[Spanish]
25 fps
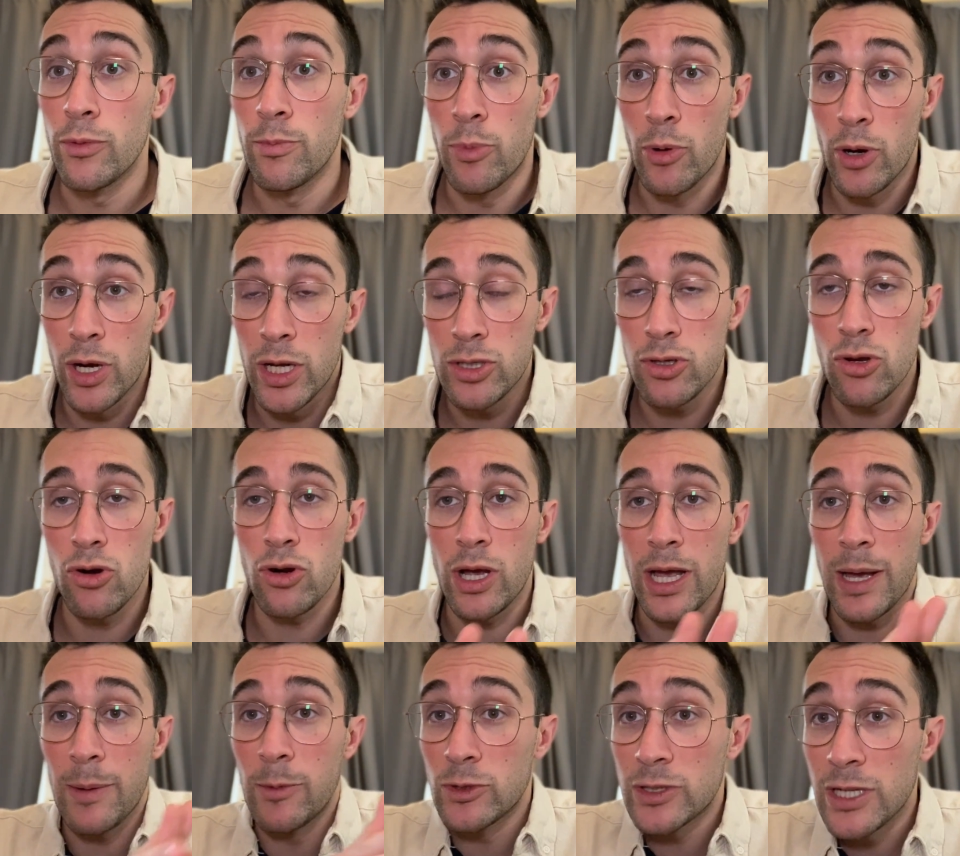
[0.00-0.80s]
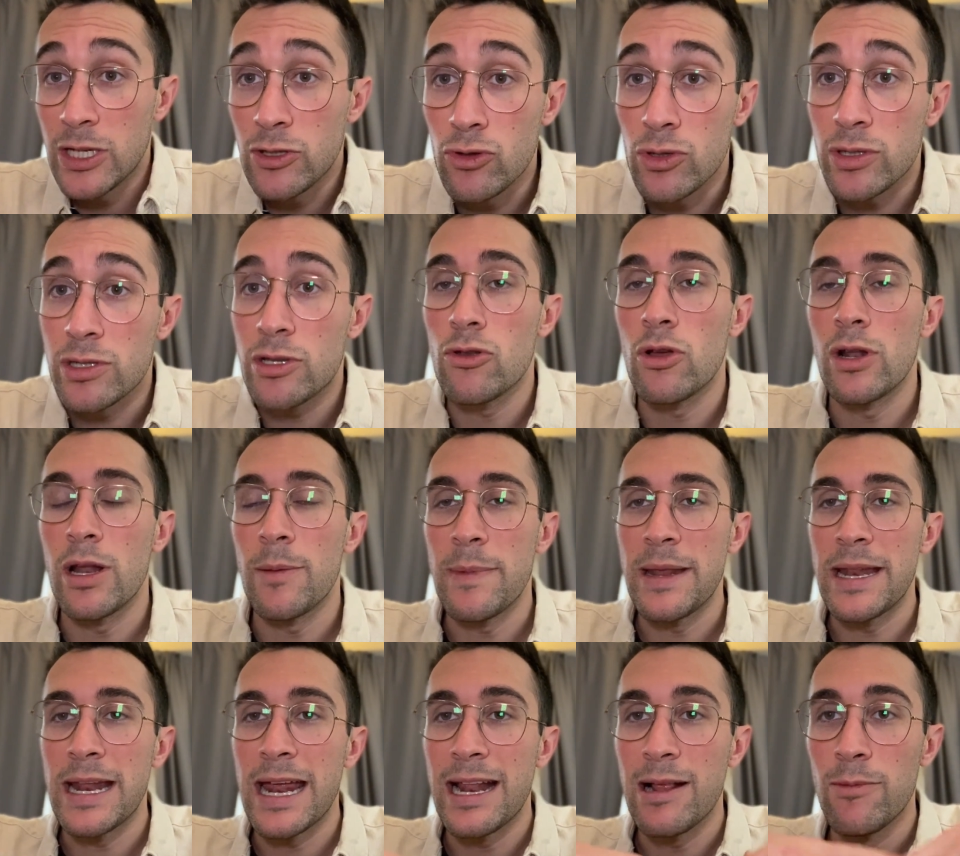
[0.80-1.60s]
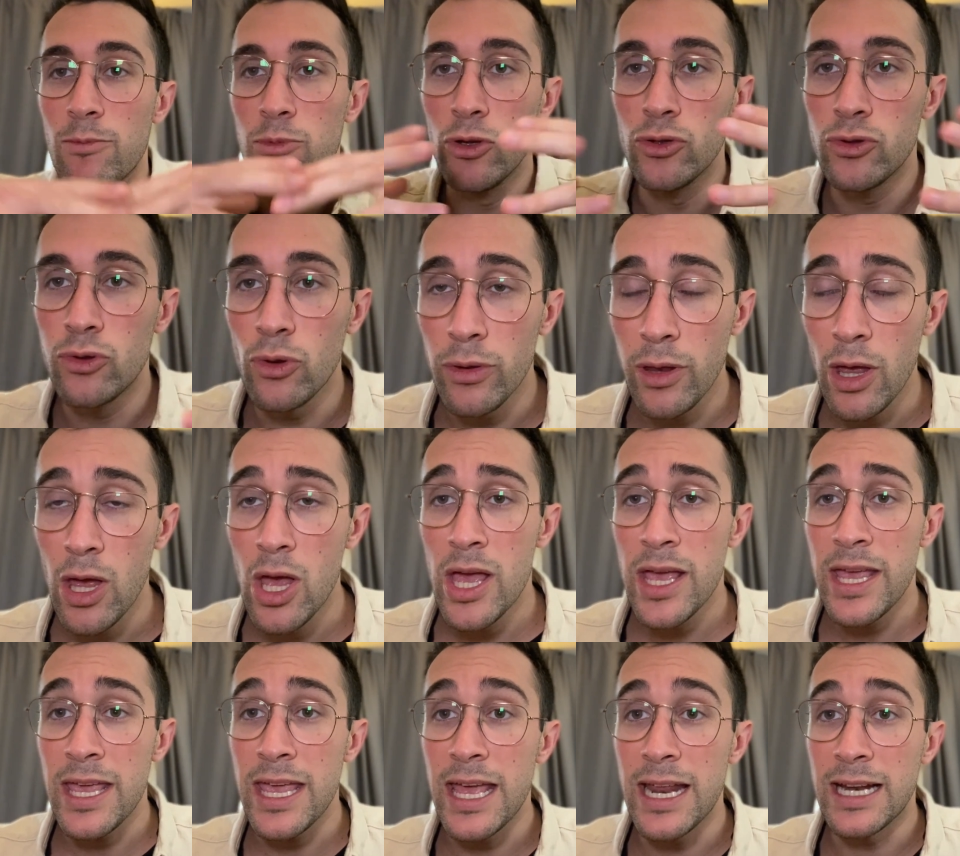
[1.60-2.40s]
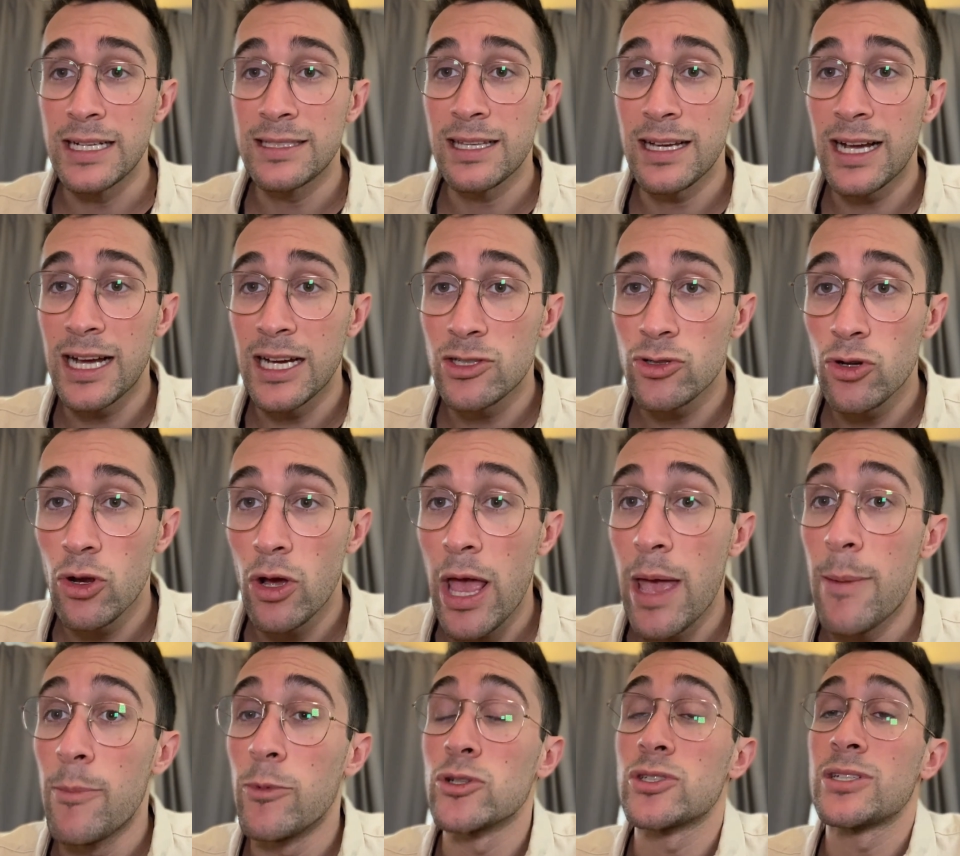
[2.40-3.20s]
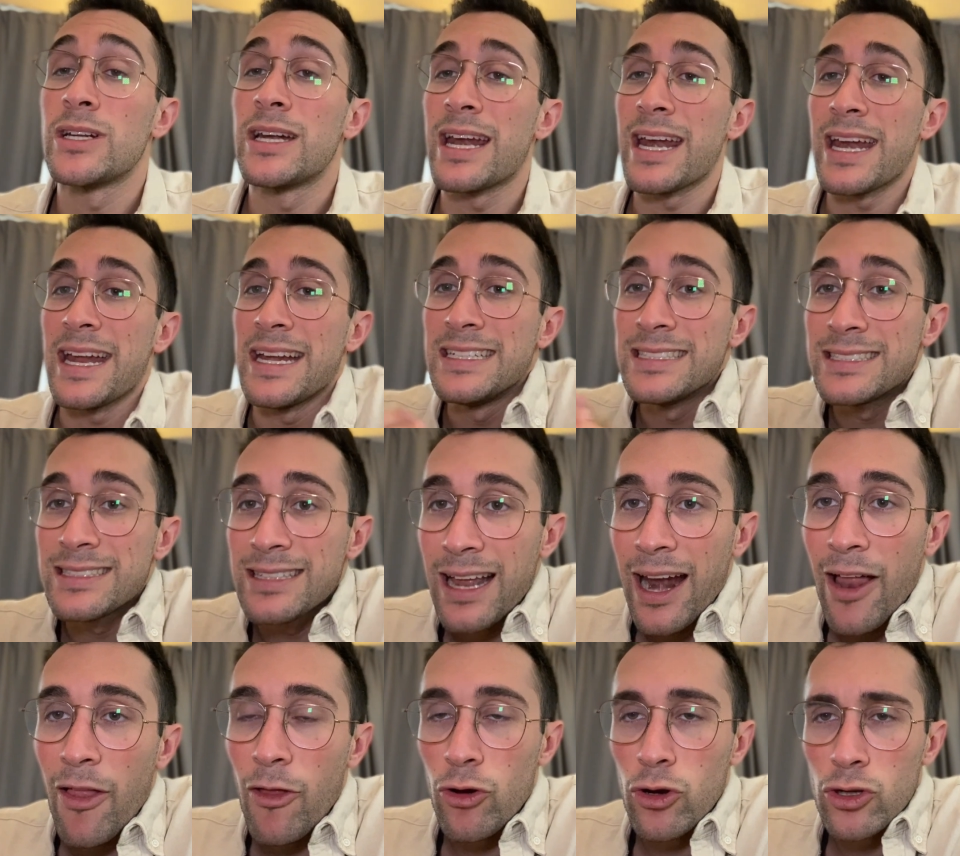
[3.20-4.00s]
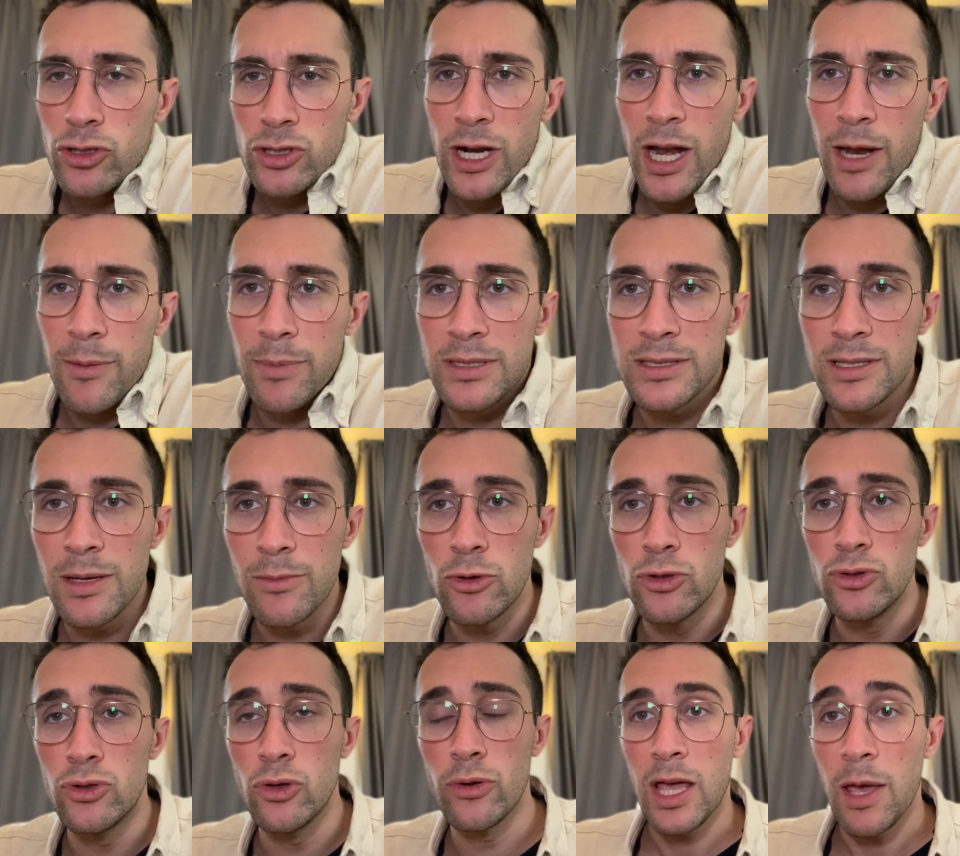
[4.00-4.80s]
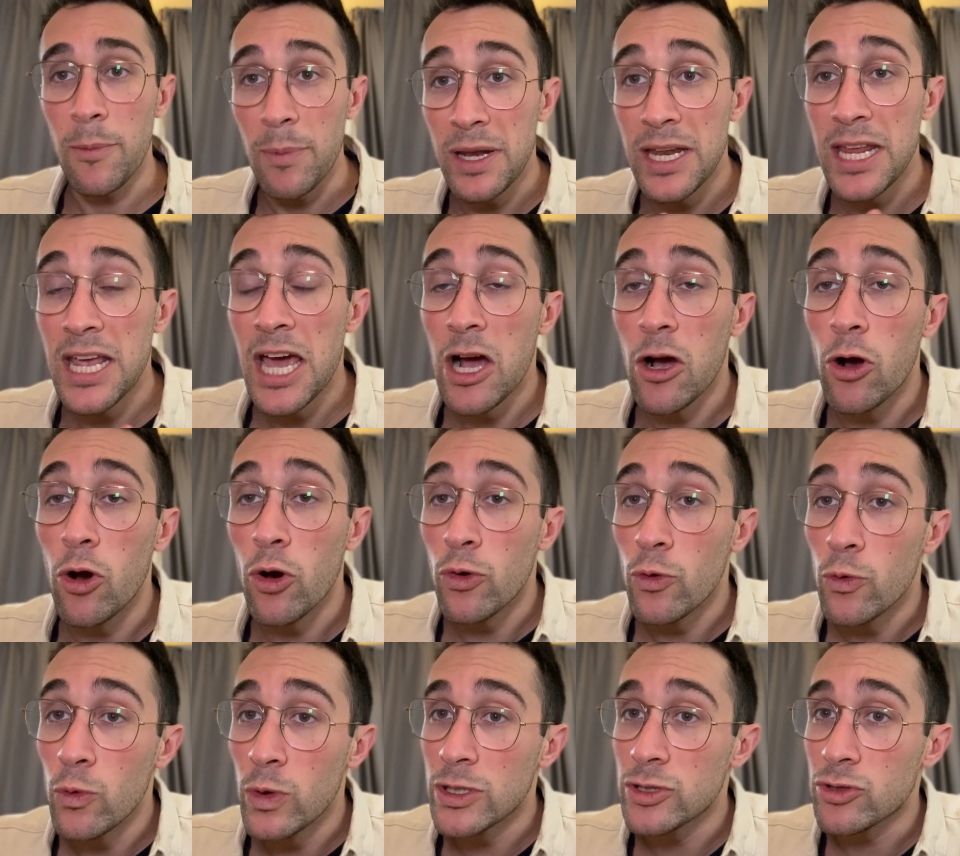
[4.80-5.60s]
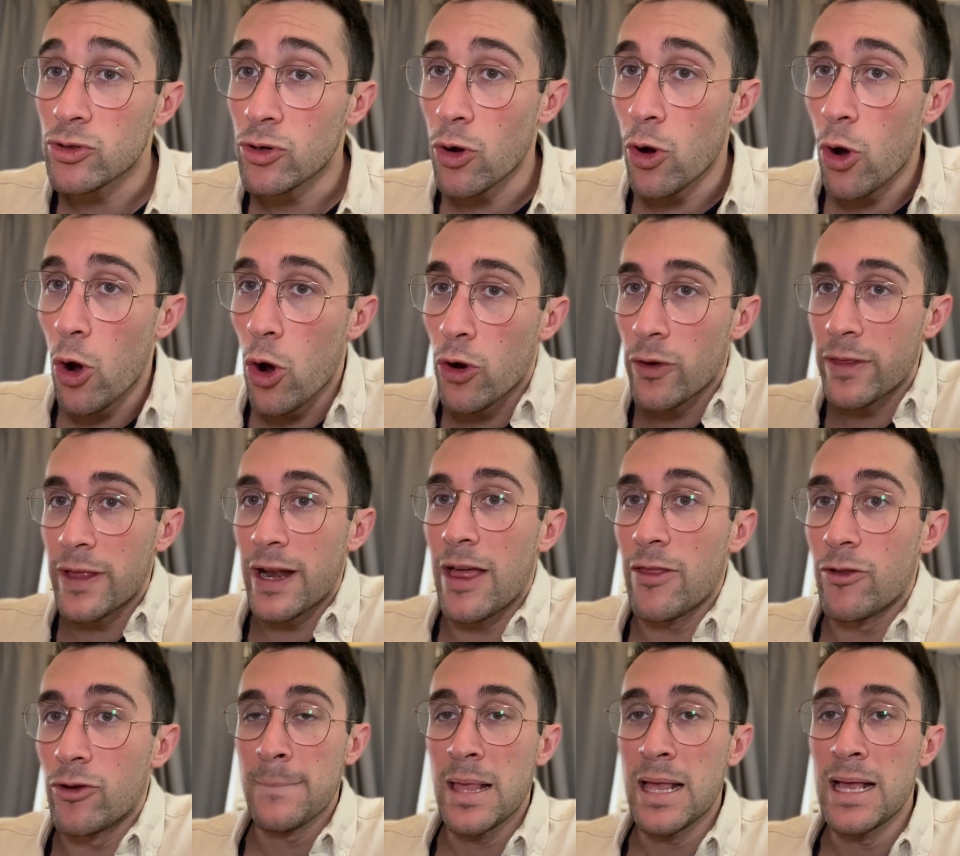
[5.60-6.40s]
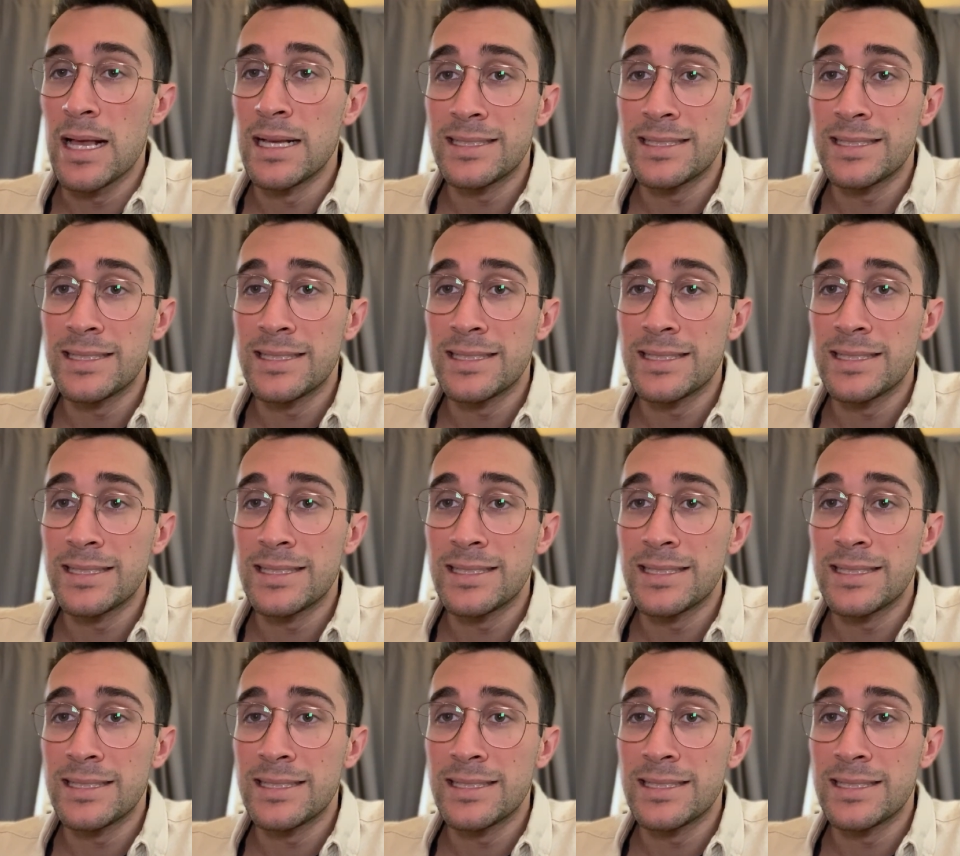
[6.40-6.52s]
Por eso lo que hemos hecho ha sido eliminar el Bluetooth y en este caso hemos reinstalado los drivers de Bluetooth que venían con nuestro ordenador.